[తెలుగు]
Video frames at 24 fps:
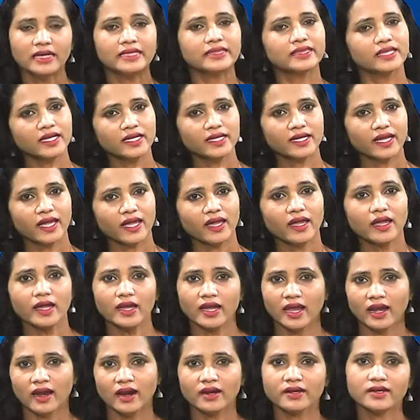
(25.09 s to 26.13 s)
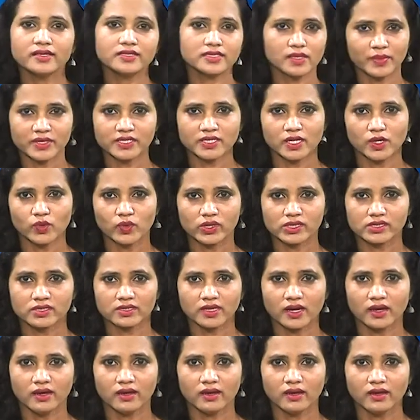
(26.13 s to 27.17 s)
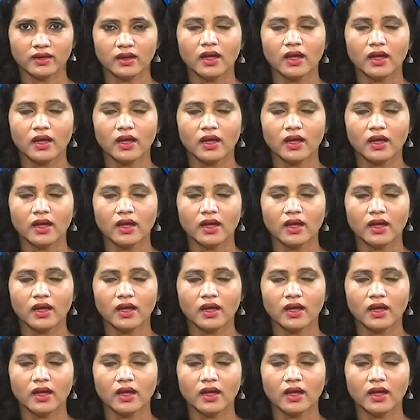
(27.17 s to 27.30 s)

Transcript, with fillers: తింటే ఎలాంటి సమస్యలు వస్తాయి